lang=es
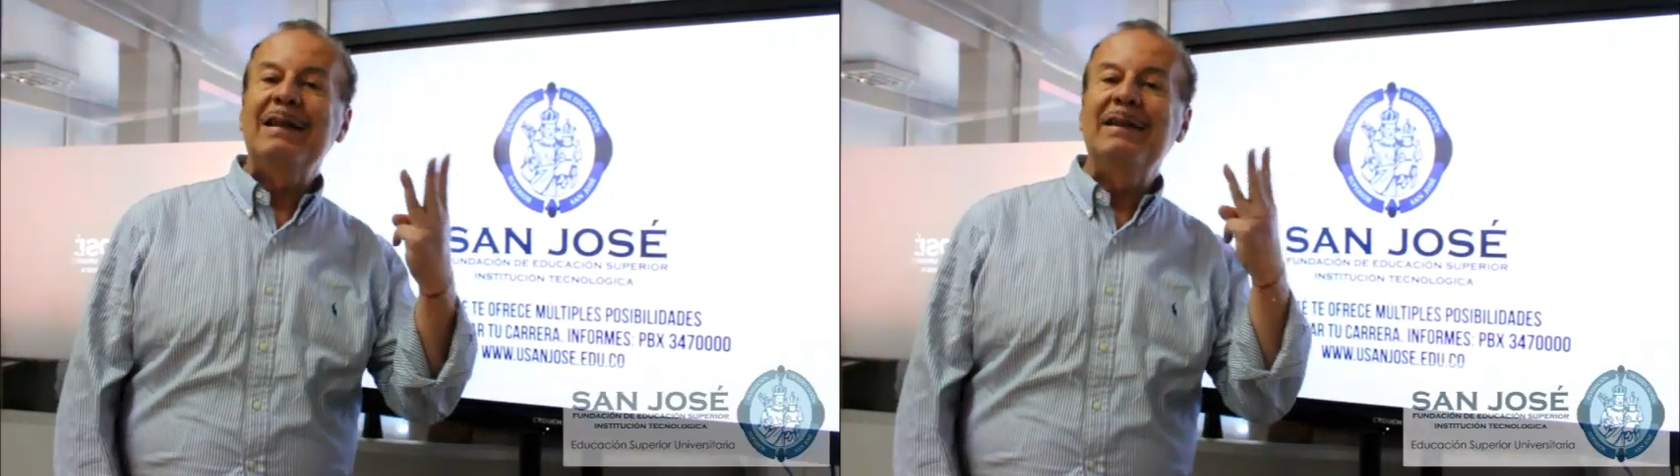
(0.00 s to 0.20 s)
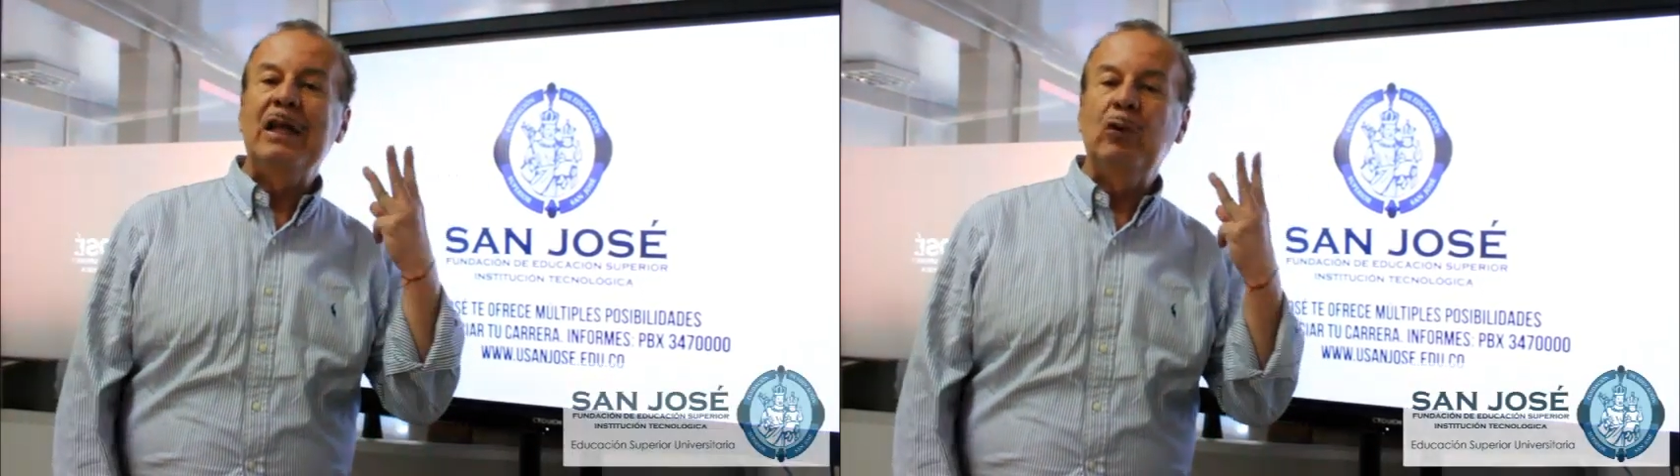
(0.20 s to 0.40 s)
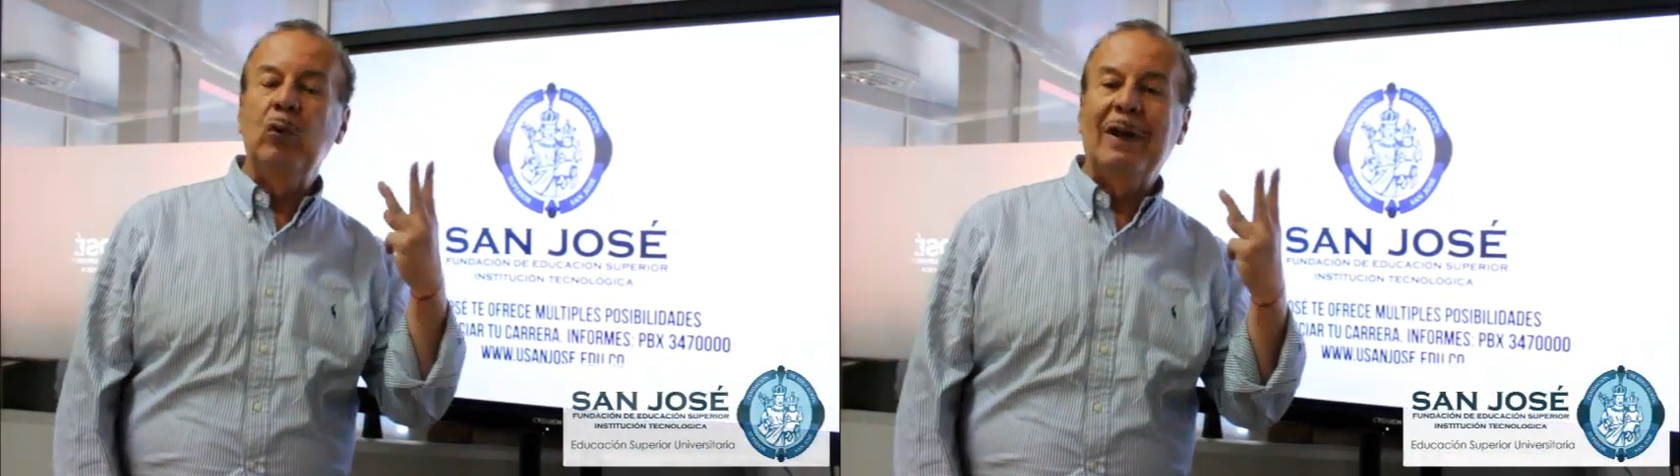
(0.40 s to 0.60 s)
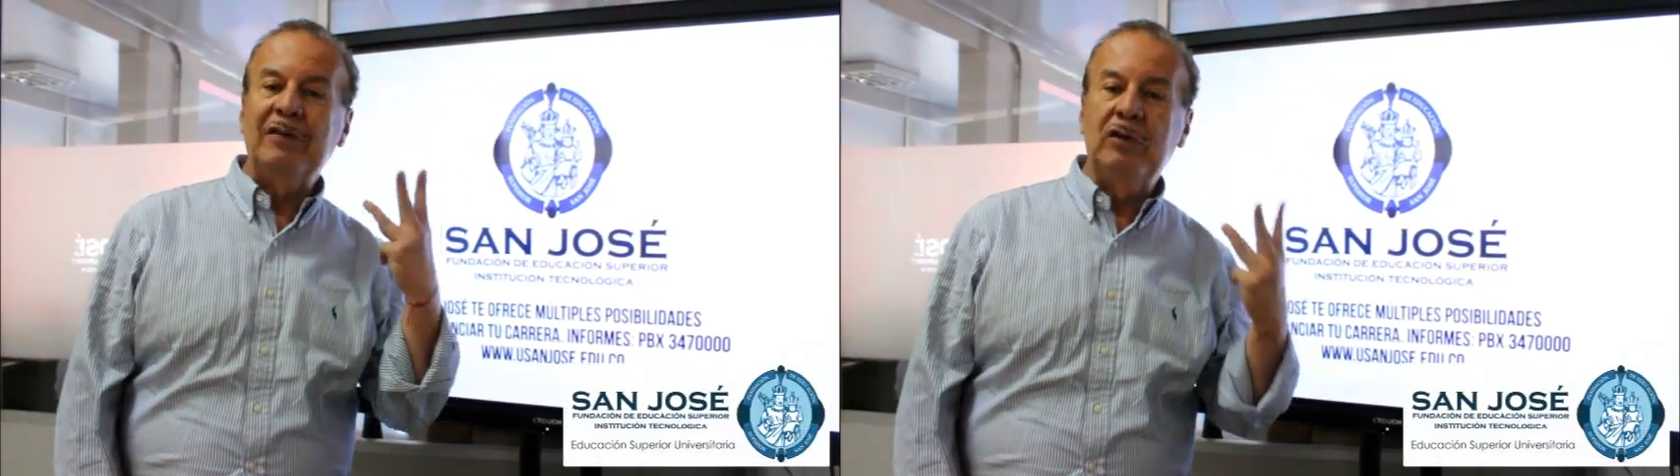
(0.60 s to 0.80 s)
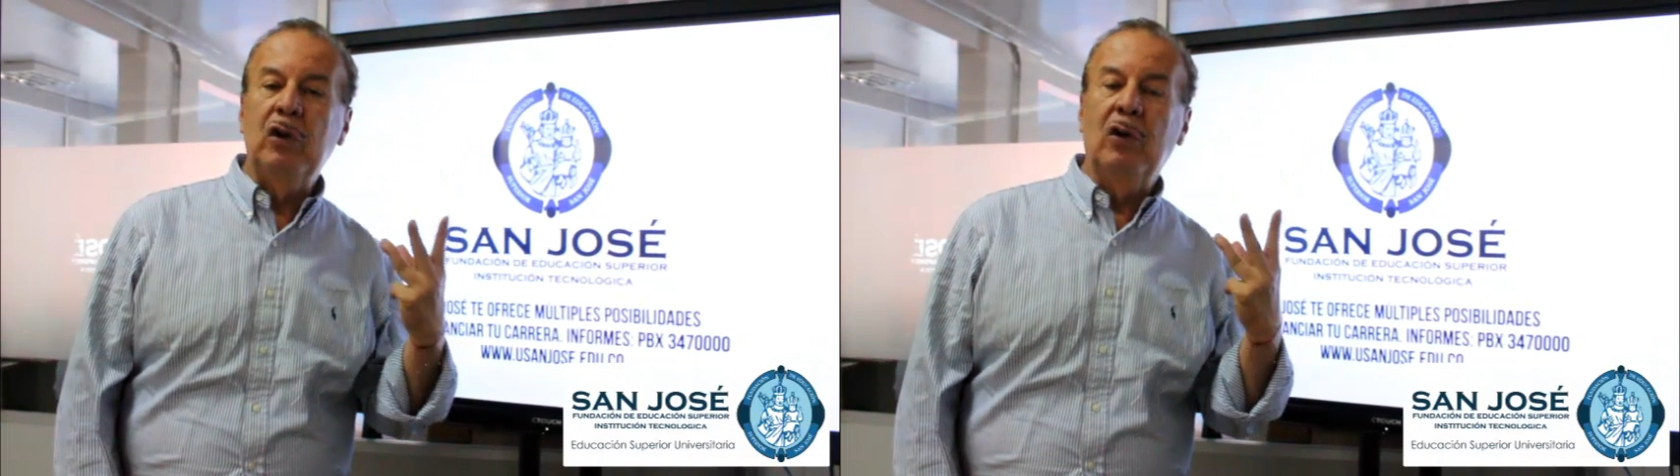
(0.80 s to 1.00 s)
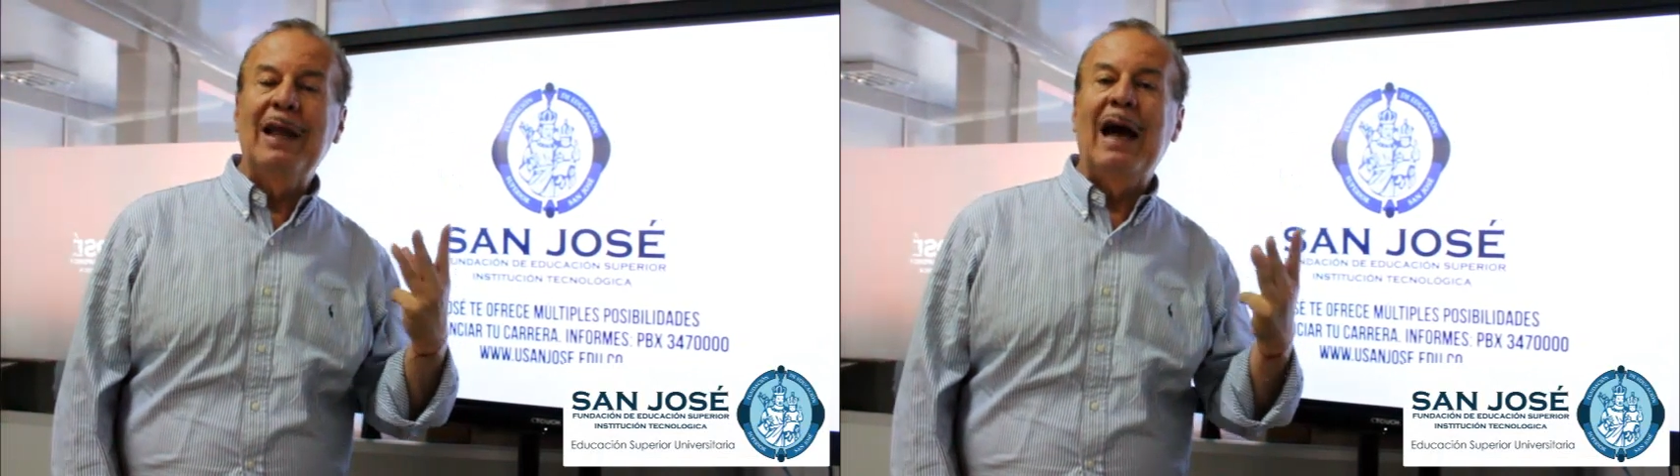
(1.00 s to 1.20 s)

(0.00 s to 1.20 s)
titulación